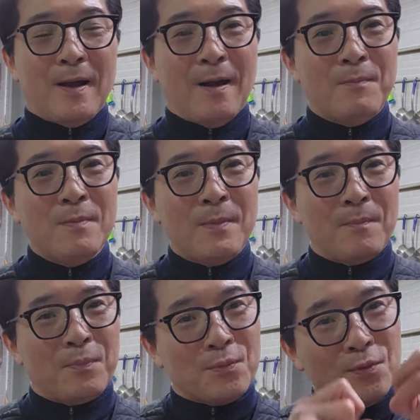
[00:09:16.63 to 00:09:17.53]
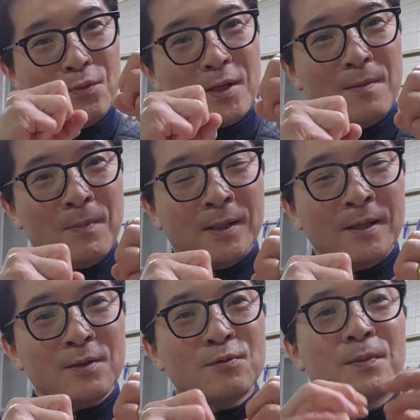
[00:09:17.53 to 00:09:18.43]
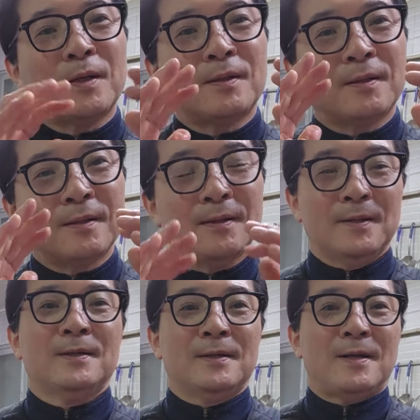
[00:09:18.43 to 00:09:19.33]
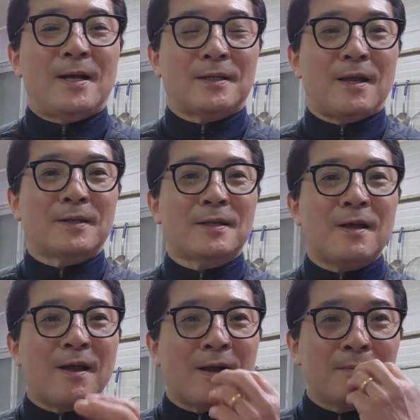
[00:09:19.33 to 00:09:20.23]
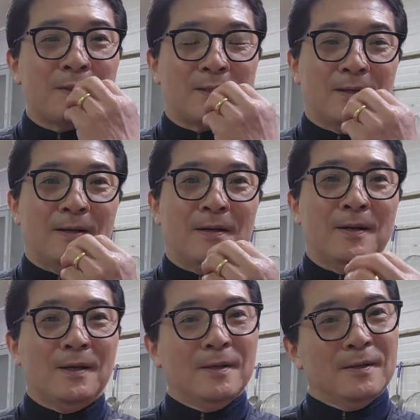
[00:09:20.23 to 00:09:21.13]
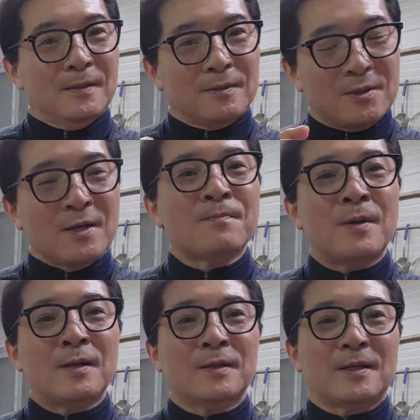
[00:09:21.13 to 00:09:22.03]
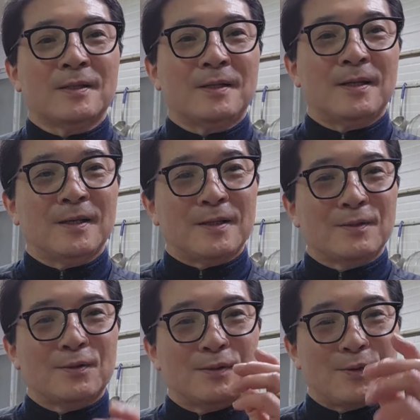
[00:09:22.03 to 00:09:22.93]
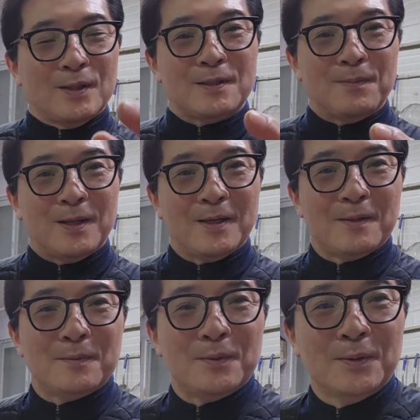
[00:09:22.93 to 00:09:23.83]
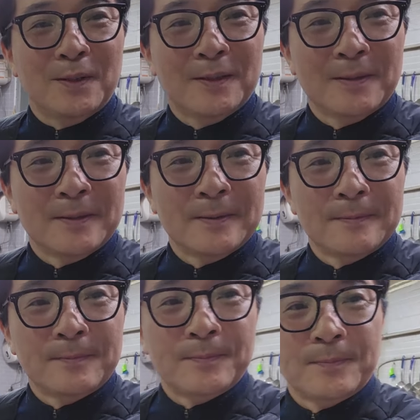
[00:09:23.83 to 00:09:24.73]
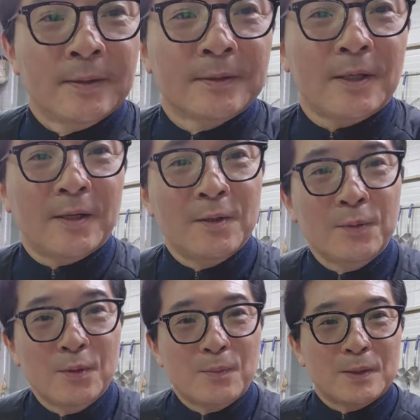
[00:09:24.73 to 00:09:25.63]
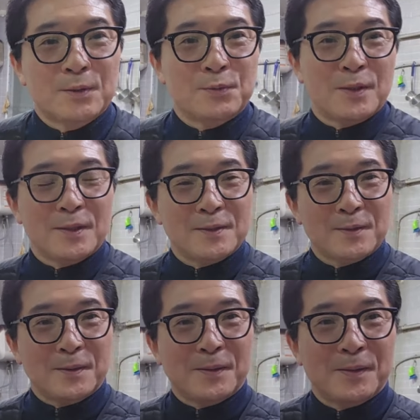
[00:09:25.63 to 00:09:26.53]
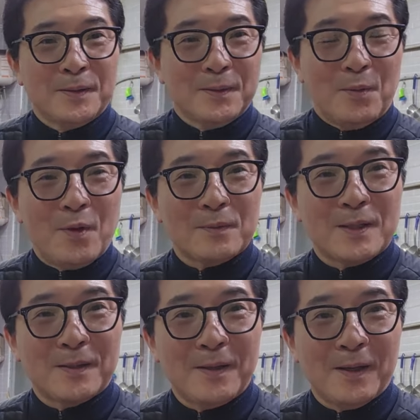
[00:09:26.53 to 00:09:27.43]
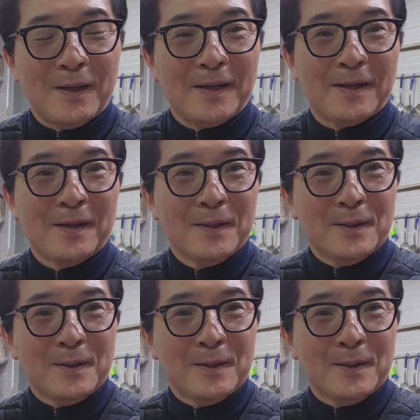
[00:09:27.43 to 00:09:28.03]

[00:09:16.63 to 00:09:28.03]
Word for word: 팍한 번만 부을 김만 내주면은 아삭아삭하면서 정말로 뜨끈뜨끈하게 들 수가 있습니다, 여러분. 자, 현대구 반여수상에서 홍합 살 때